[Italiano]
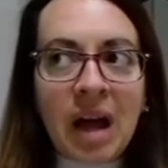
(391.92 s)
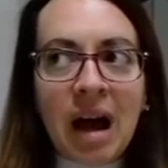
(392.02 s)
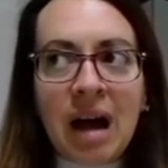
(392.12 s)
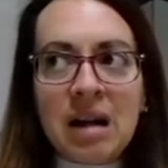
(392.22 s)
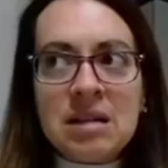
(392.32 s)

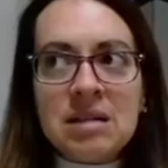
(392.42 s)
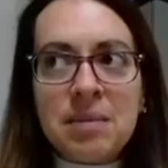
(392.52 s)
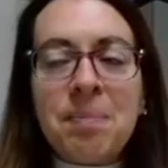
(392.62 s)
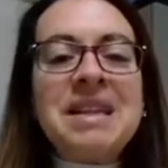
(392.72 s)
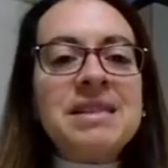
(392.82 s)
a
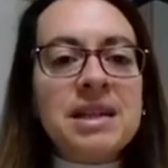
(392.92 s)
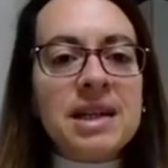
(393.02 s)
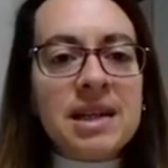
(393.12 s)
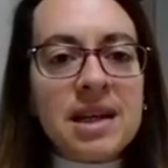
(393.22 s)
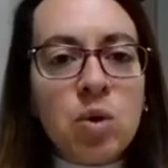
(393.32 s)

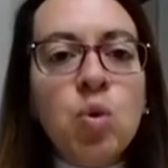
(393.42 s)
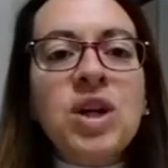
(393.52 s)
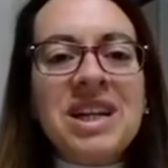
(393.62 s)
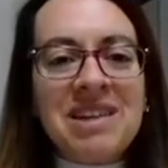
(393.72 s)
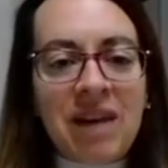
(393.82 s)
mantenere
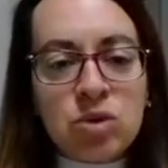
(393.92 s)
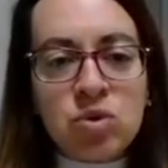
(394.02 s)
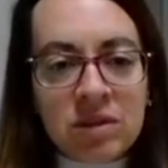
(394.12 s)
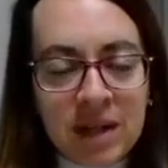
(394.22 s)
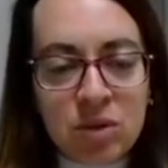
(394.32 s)
un elevato
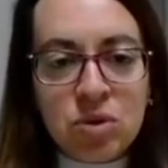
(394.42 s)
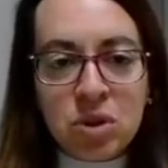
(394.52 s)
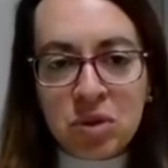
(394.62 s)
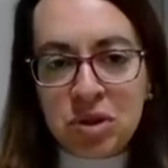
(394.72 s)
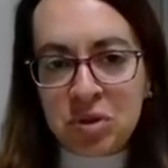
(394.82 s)
livello di
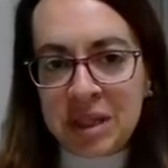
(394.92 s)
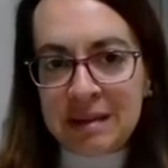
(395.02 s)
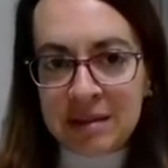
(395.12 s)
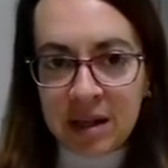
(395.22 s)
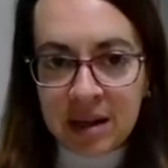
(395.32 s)
coesione
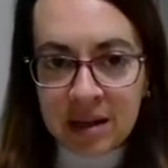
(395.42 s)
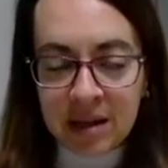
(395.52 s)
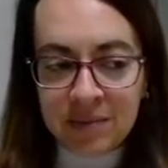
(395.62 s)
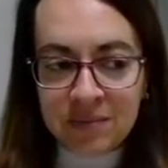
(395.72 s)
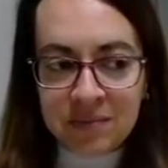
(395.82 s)

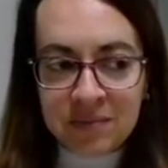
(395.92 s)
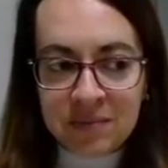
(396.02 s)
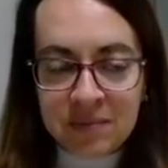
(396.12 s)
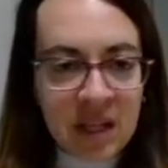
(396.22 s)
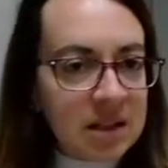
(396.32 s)
interna.
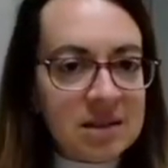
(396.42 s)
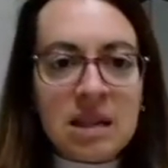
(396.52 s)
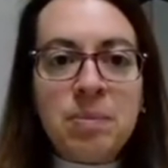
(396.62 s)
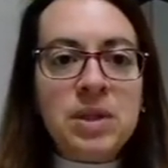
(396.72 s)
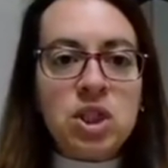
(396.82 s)

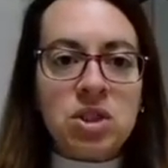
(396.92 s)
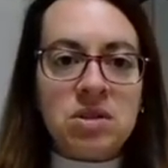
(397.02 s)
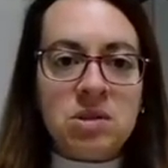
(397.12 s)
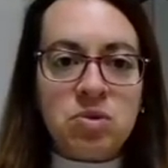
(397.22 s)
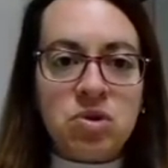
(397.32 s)

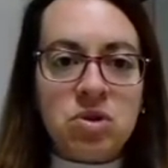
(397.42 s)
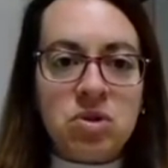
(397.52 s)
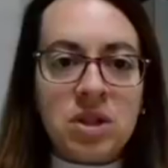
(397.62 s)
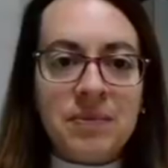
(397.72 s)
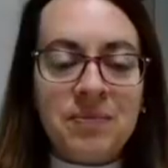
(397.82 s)
Semplicissimo,
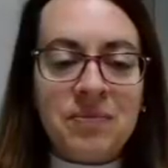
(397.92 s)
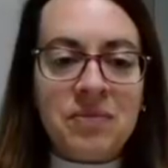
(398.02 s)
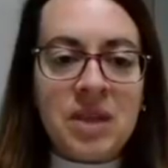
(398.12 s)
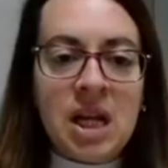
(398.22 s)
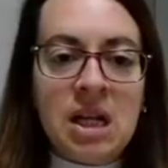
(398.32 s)
signori.
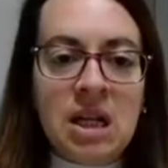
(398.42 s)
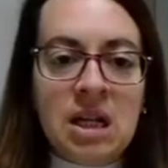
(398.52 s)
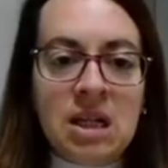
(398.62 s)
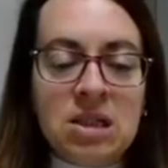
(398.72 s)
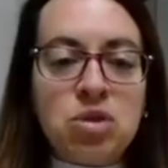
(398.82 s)

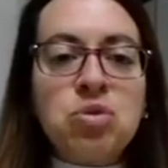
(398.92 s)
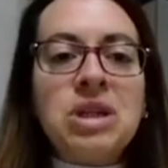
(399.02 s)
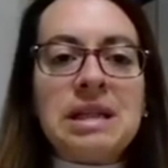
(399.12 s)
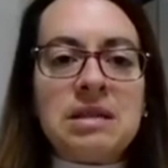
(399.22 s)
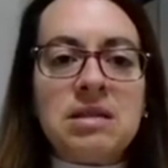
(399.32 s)
Si
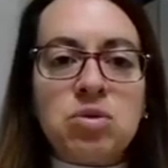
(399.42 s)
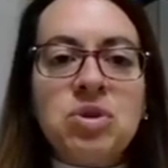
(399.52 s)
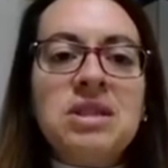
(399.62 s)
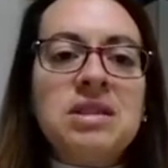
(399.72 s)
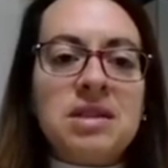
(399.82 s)
utilizzano
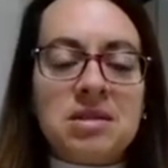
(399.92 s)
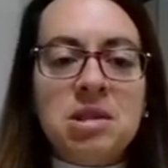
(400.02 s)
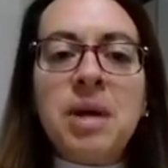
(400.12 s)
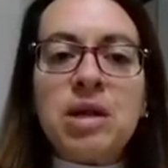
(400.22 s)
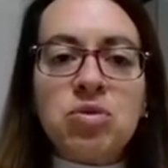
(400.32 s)
gli
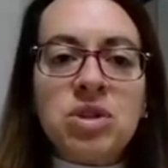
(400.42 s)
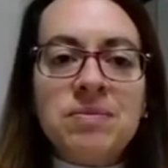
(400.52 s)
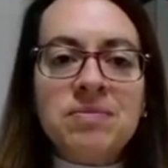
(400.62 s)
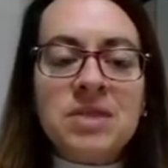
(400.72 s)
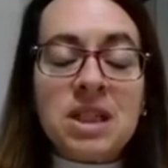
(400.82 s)
stessi
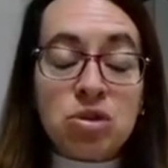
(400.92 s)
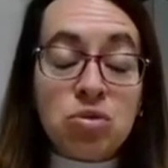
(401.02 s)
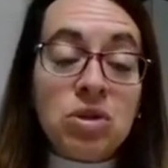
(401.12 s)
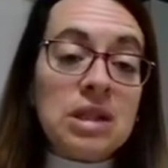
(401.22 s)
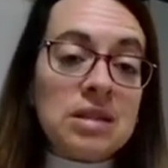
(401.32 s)
metodi che
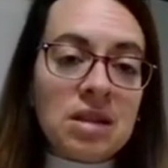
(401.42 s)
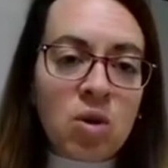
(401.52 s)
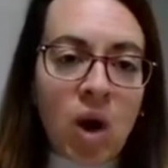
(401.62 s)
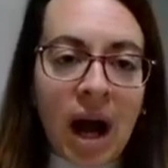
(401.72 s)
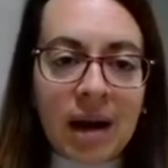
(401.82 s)
si
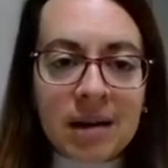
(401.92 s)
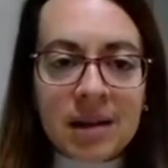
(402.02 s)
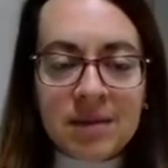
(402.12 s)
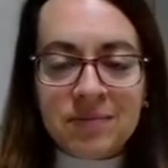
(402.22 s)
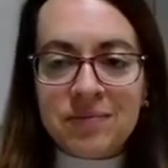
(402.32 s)
utilizzano
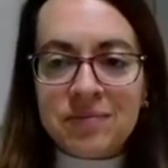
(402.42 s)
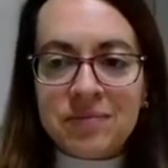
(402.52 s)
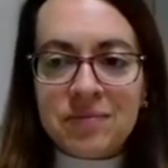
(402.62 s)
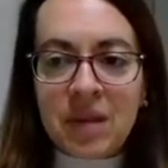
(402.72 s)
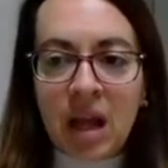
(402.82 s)
anche
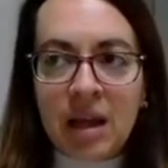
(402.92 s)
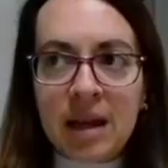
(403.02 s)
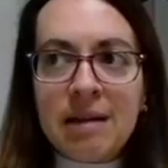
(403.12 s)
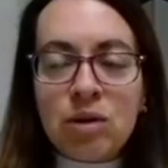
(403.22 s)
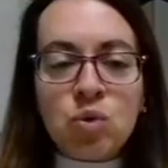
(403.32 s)

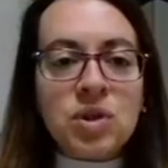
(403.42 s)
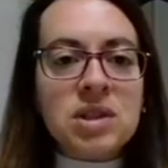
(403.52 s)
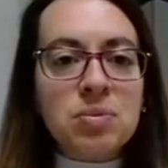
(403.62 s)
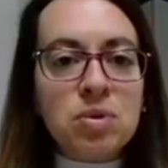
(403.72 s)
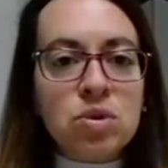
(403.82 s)
in alcune
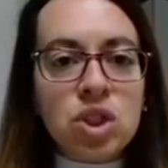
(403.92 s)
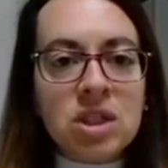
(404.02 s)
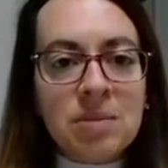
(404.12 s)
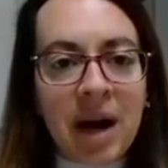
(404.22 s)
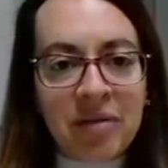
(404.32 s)
tipologie
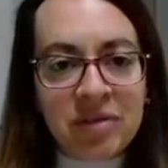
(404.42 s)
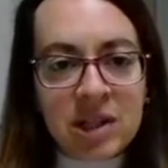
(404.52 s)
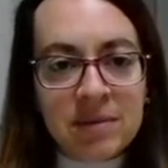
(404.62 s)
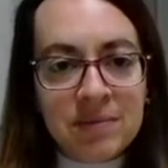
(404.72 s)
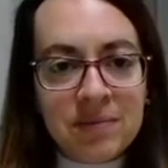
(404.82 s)
di
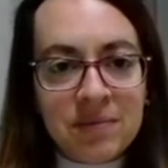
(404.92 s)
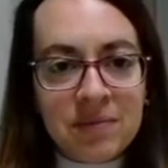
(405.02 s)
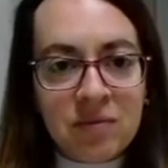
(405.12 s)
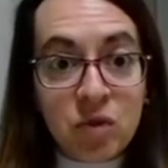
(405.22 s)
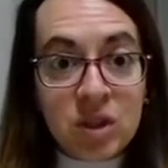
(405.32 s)
mafie.
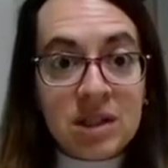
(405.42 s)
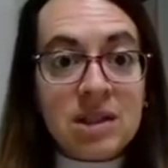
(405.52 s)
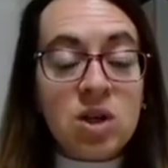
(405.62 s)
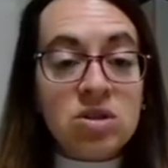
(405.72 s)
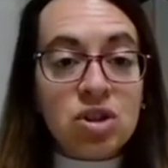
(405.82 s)
Voi
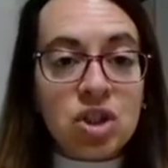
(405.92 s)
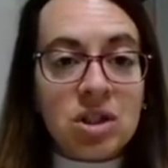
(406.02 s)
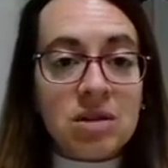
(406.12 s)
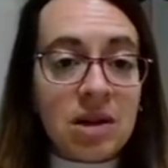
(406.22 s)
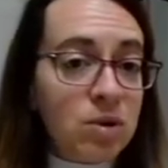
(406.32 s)
direte cosa
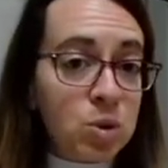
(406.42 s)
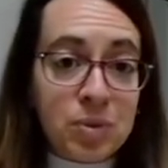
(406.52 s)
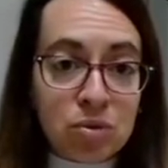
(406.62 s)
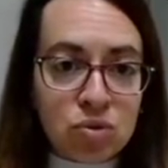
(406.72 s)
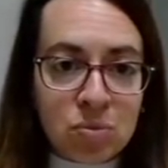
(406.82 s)
c'entra? Ve lo
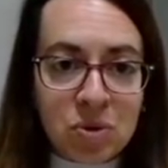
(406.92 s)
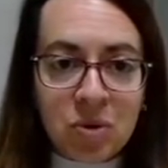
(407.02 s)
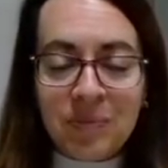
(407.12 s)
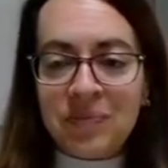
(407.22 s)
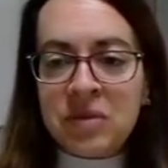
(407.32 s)
spiego
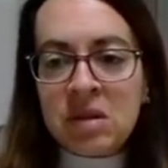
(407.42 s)
subito.